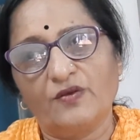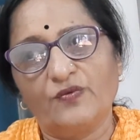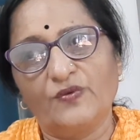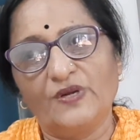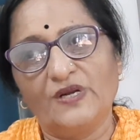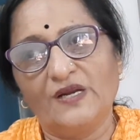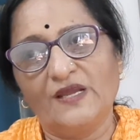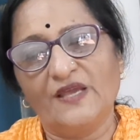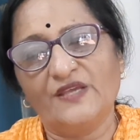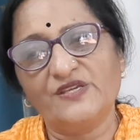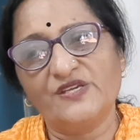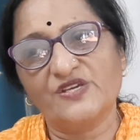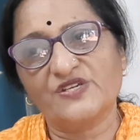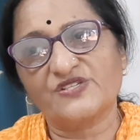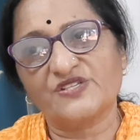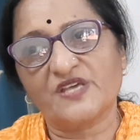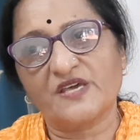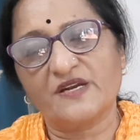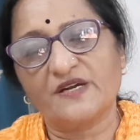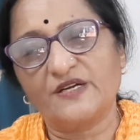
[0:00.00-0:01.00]
వీళ్ళు ఏం
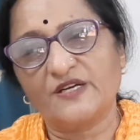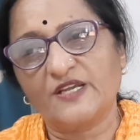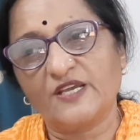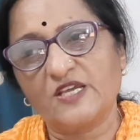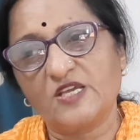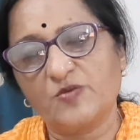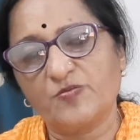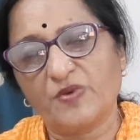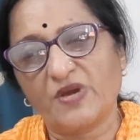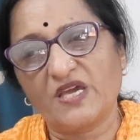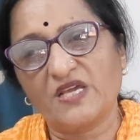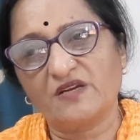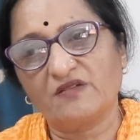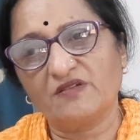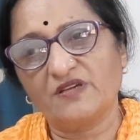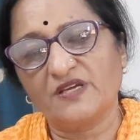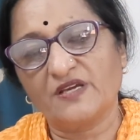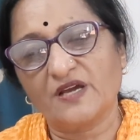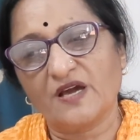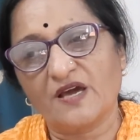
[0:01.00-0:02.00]
చేస్తారంటే ఈ
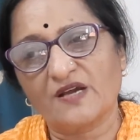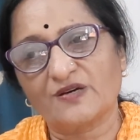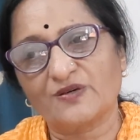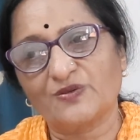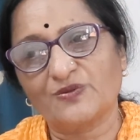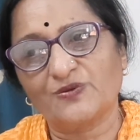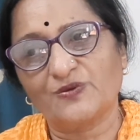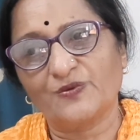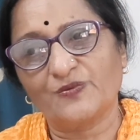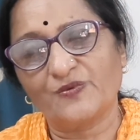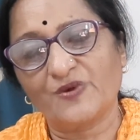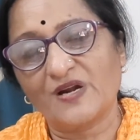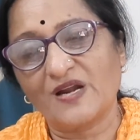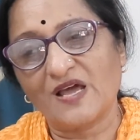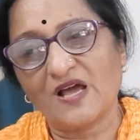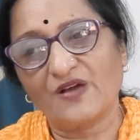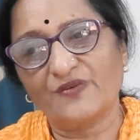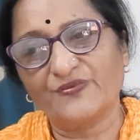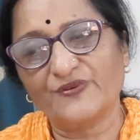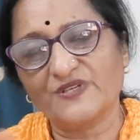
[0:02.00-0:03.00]
పైరవీకారులు వాళ్ళ
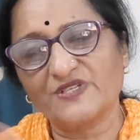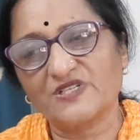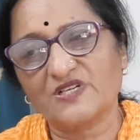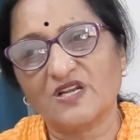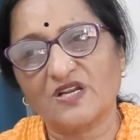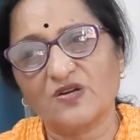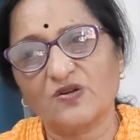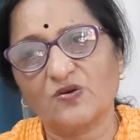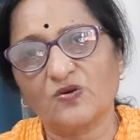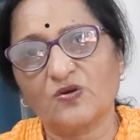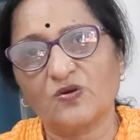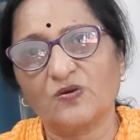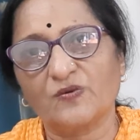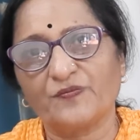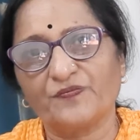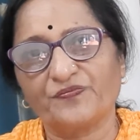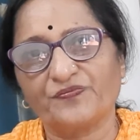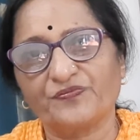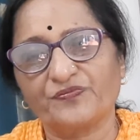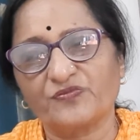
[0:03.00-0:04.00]
ఆఫీసులలో
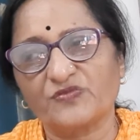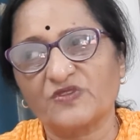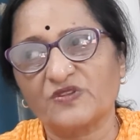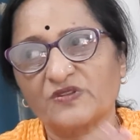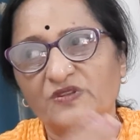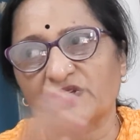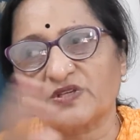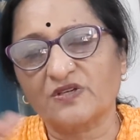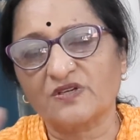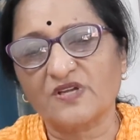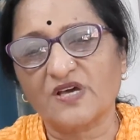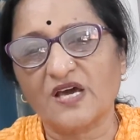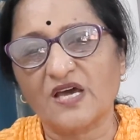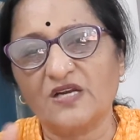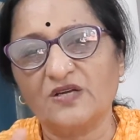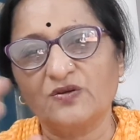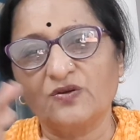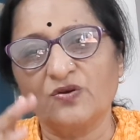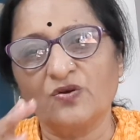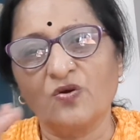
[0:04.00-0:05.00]
మొత్తం
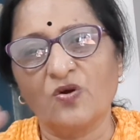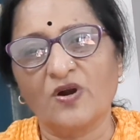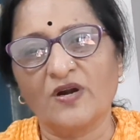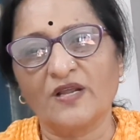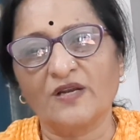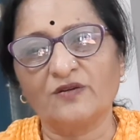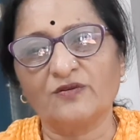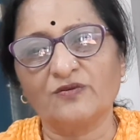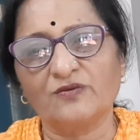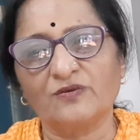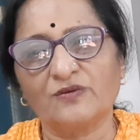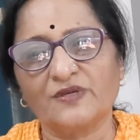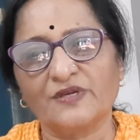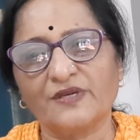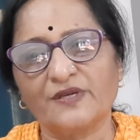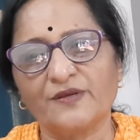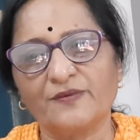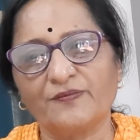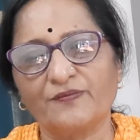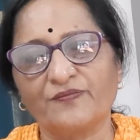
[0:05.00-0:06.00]
నాలుగు
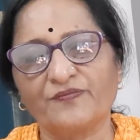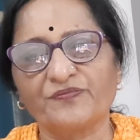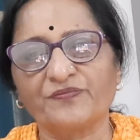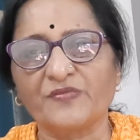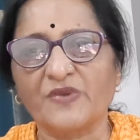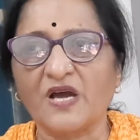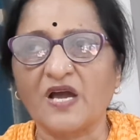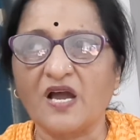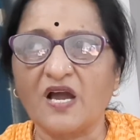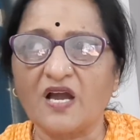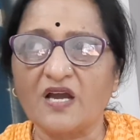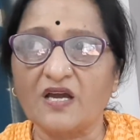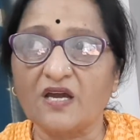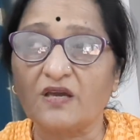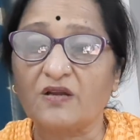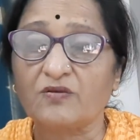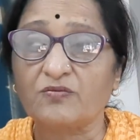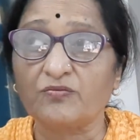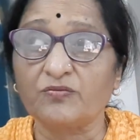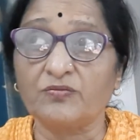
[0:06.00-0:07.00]
గోడలకి బాగా
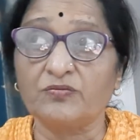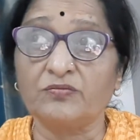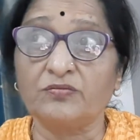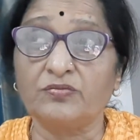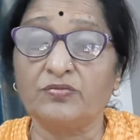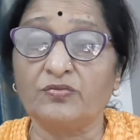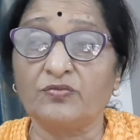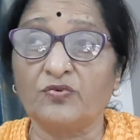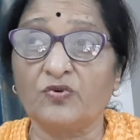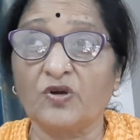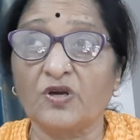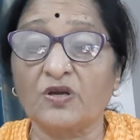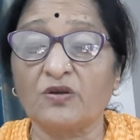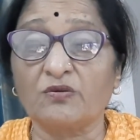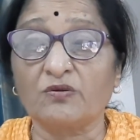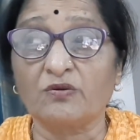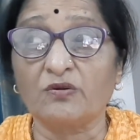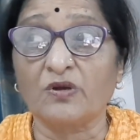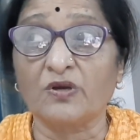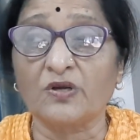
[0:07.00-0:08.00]
ఒక
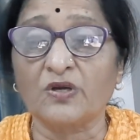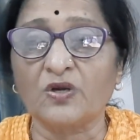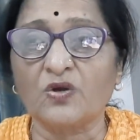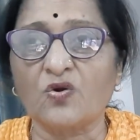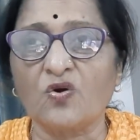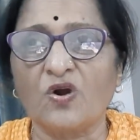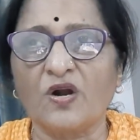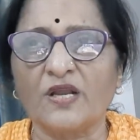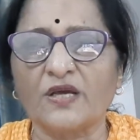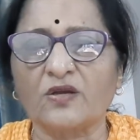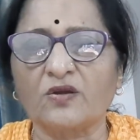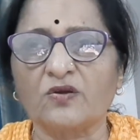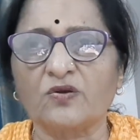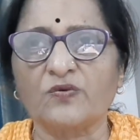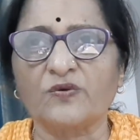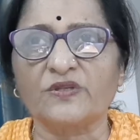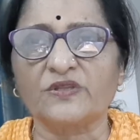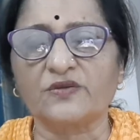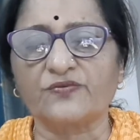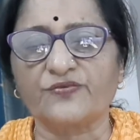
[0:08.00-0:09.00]
ఒక గోడకు ఒక
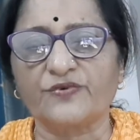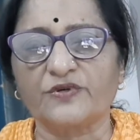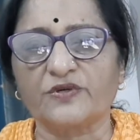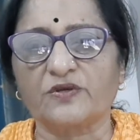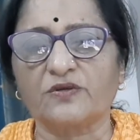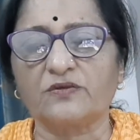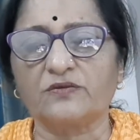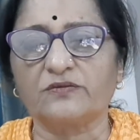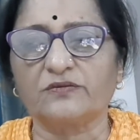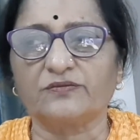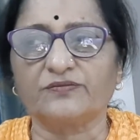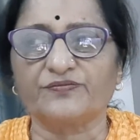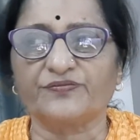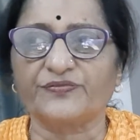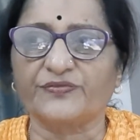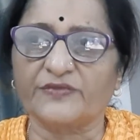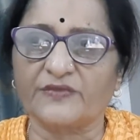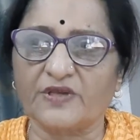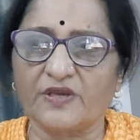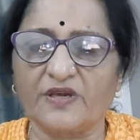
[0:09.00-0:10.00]
వంద ఫోటోలు
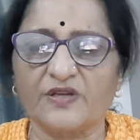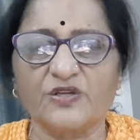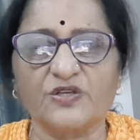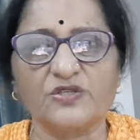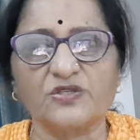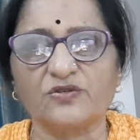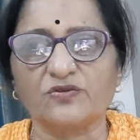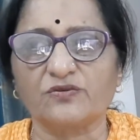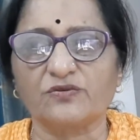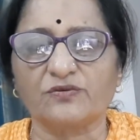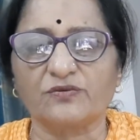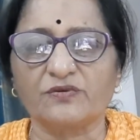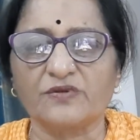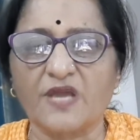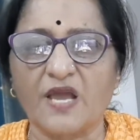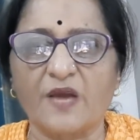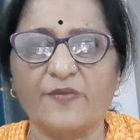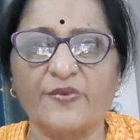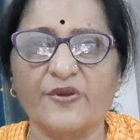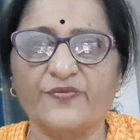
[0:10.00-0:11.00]
కనీసం
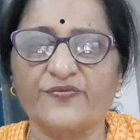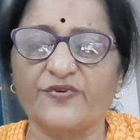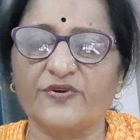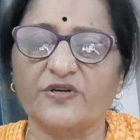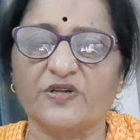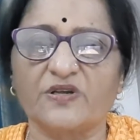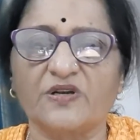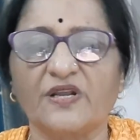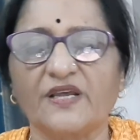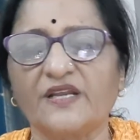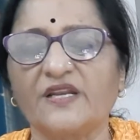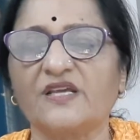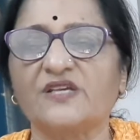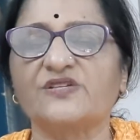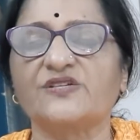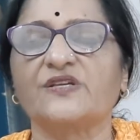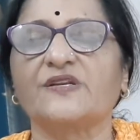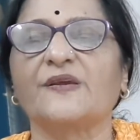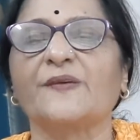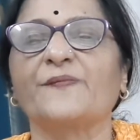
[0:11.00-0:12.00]
యాభై ఫోటోలు అయినా
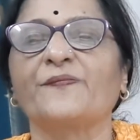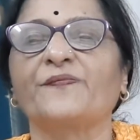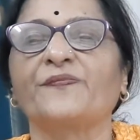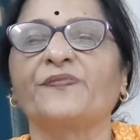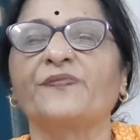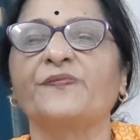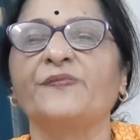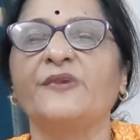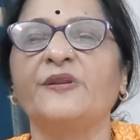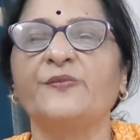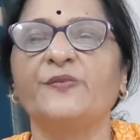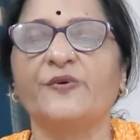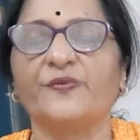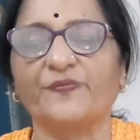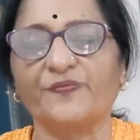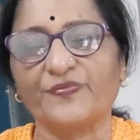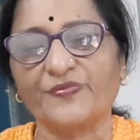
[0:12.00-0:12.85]
సరే మినిమం